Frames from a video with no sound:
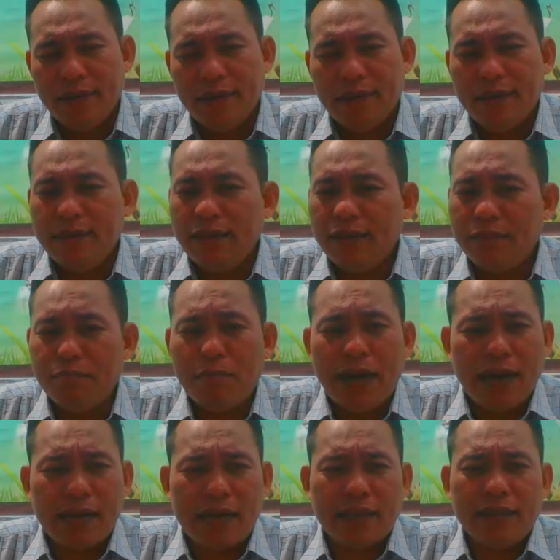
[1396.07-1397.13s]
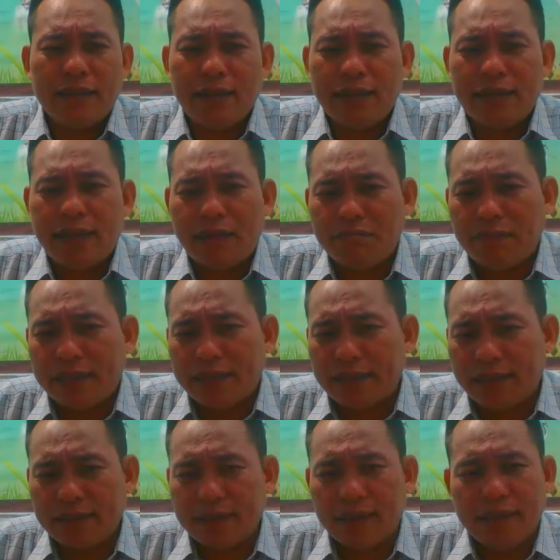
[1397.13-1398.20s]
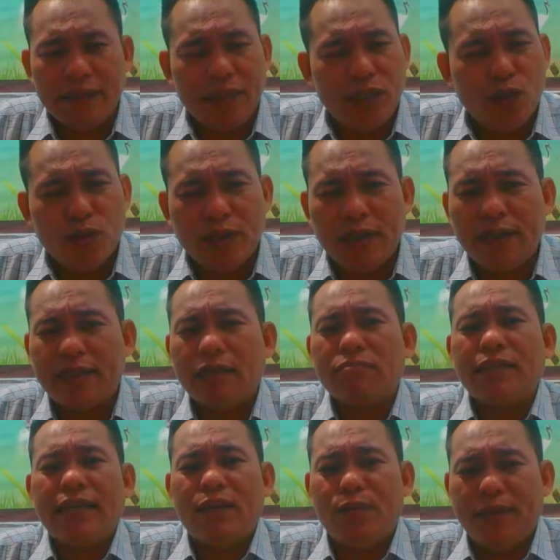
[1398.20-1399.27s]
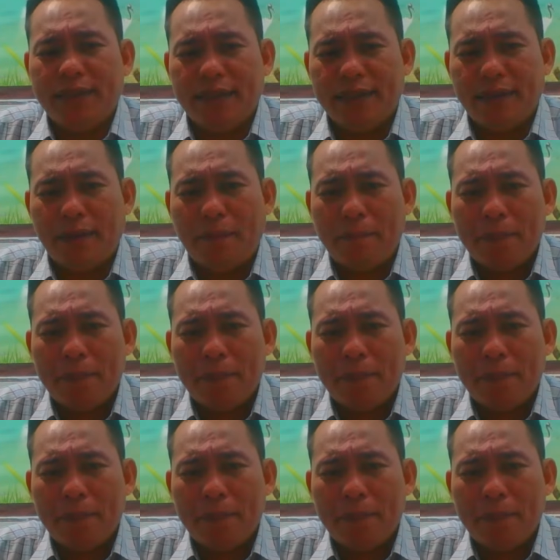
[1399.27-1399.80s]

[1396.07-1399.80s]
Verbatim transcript: đã nhìn ba cảnh tê khóc mà thật sự nhiều người khóc theo quá vậy